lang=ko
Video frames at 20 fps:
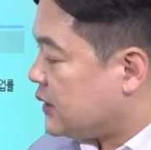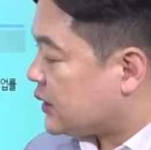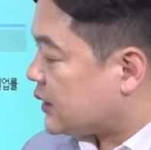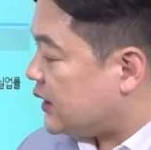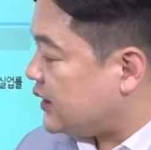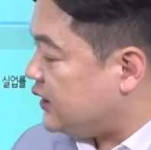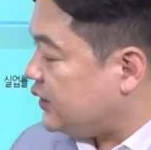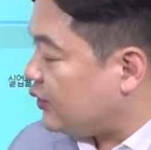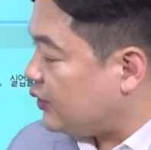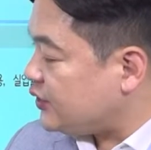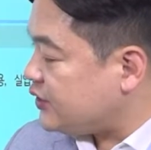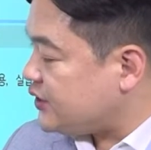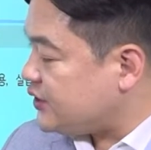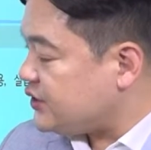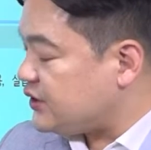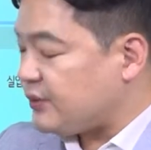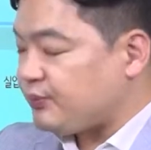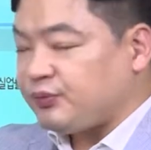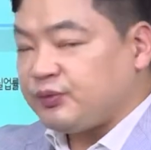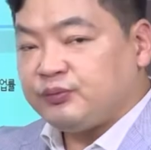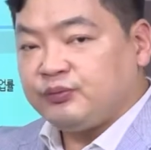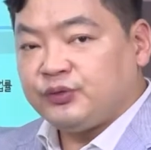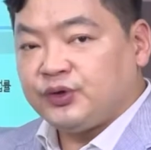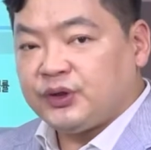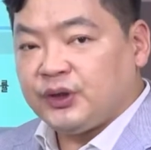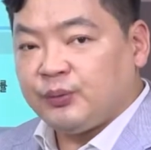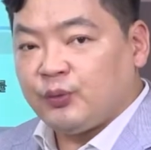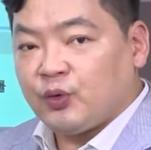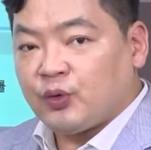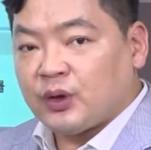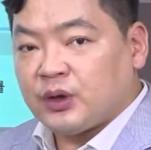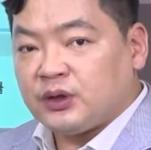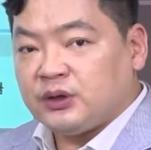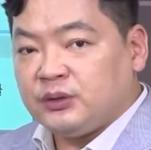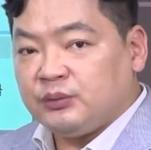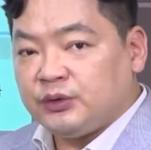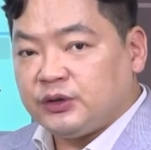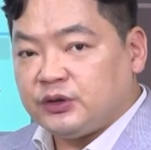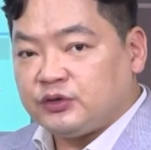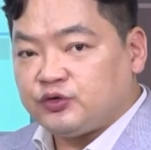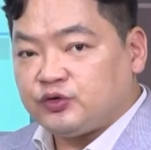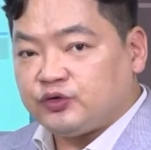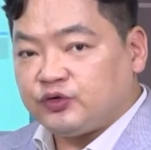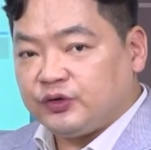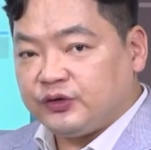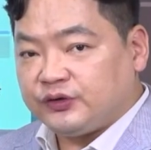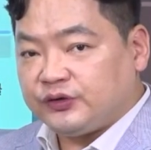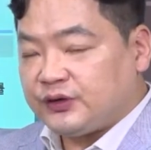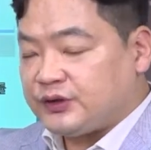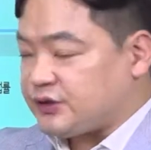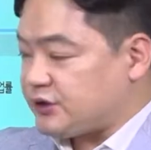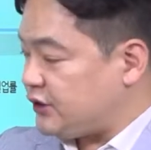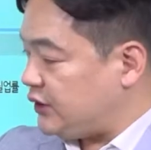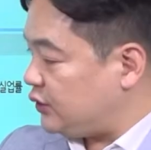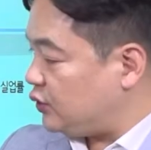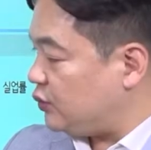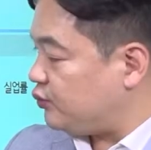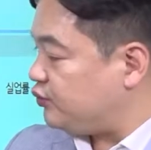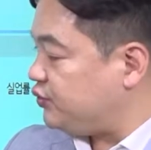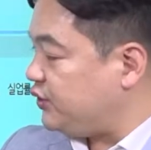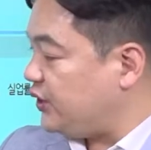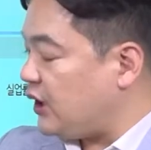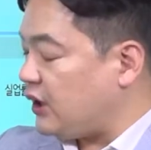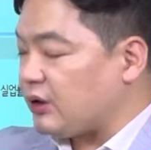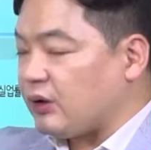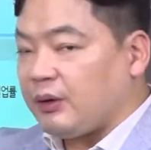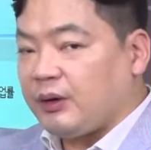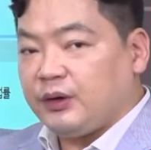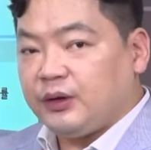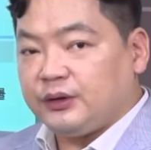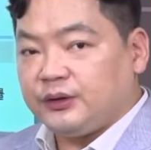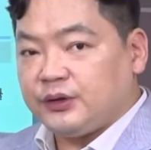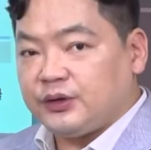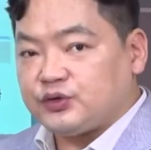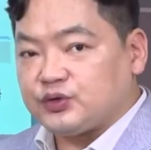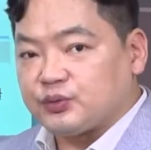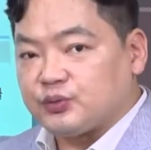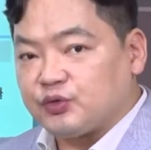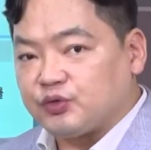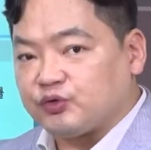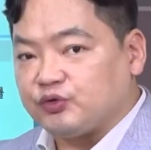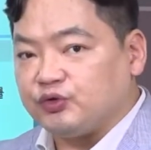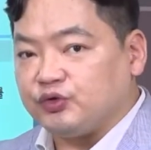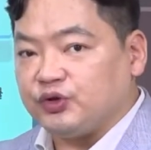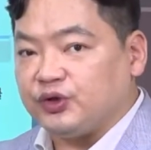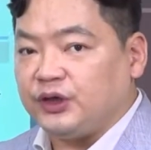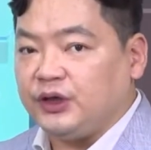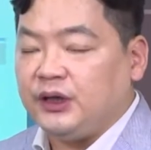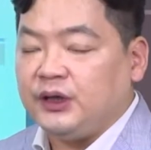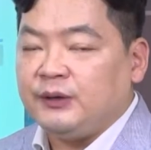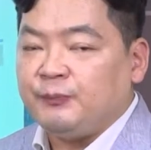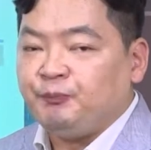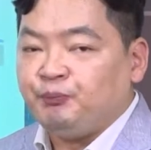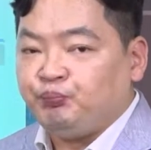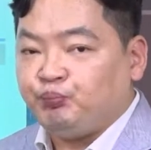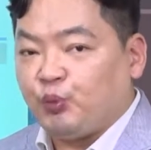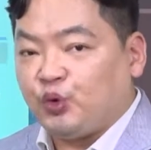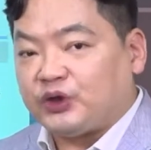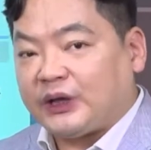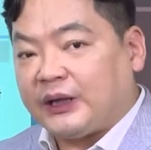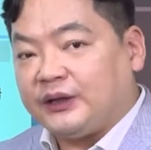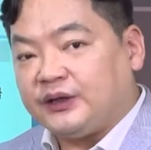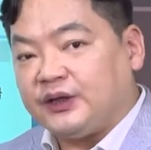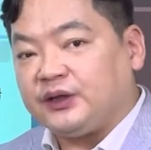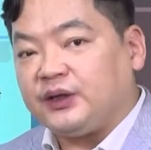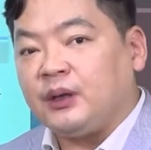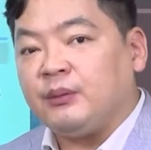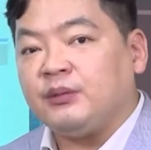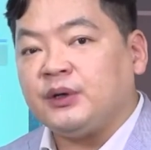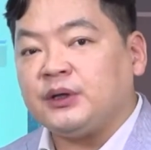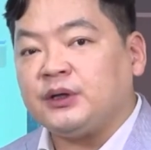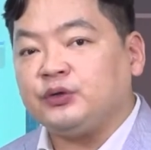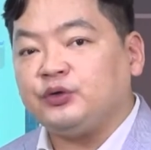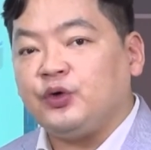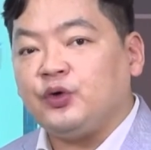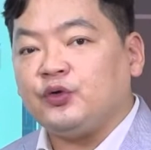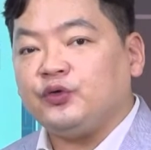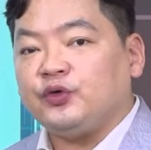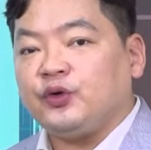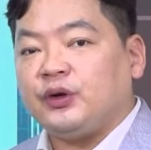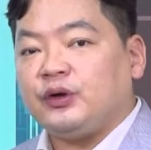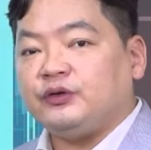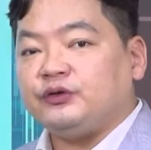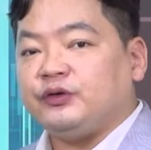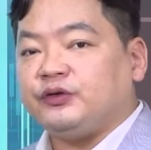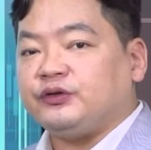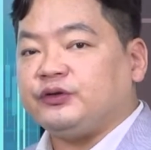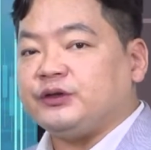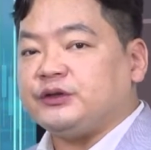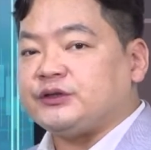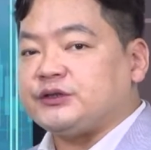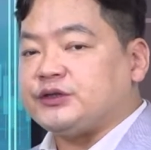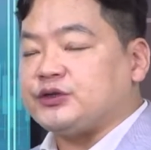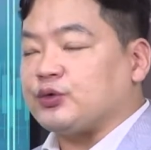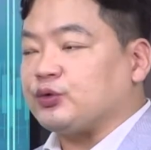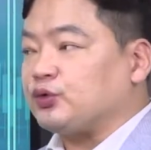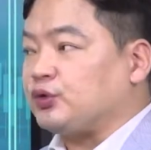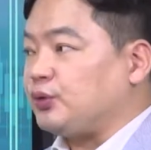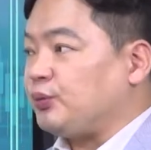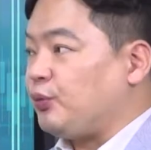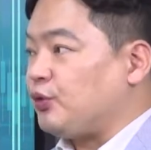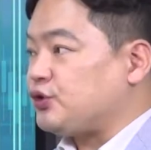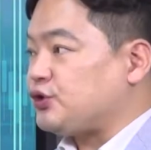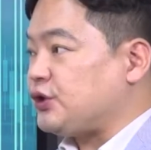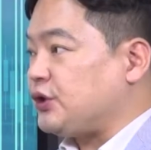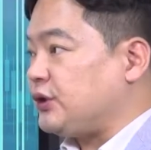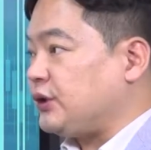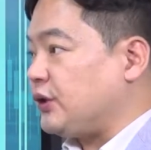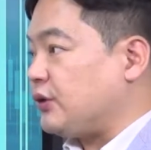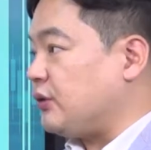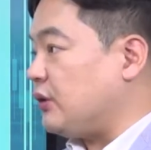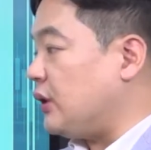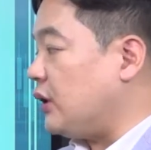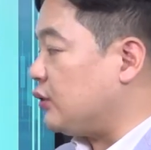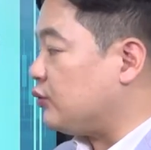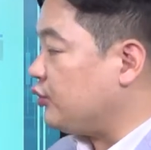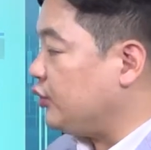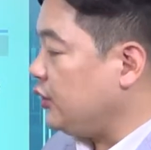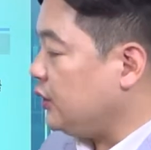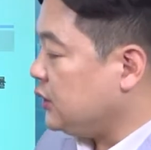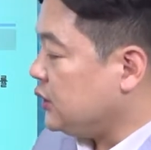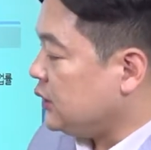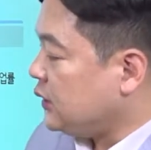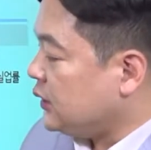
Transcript: 그러니까 이런 신제품들이 뭔가 의미를 줄 수 있을지 또 VR과 음. 관련된 종목군들이 뭐 단기 테마라도 형성할 수 있을지 정도는 보셔야 될 것 같고요.